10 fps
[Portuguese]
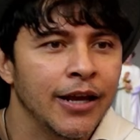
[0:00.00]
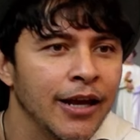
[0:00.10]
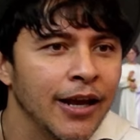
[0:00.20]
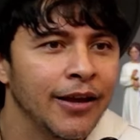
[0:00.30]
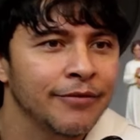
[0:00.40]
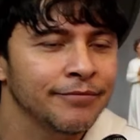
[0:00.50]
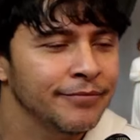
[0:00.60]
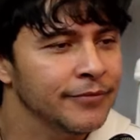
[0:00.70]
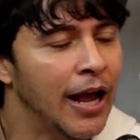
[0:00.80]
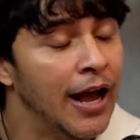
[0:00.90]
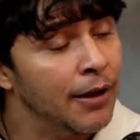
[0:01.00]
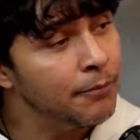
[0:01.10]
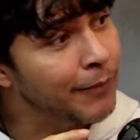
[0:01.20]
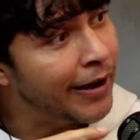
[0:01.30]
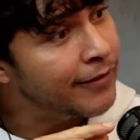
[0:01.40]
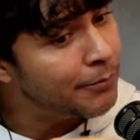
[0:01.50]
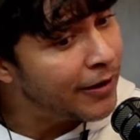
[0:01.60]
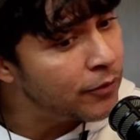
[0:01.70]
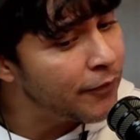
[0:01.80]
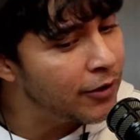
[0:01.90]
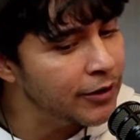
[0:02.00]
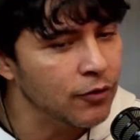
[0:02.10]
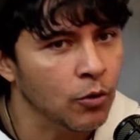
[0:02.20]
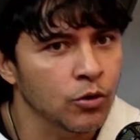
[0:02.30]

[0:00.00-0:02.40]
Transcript: É, mais ah, clássico. Mas, mas o que foi que aconteceu?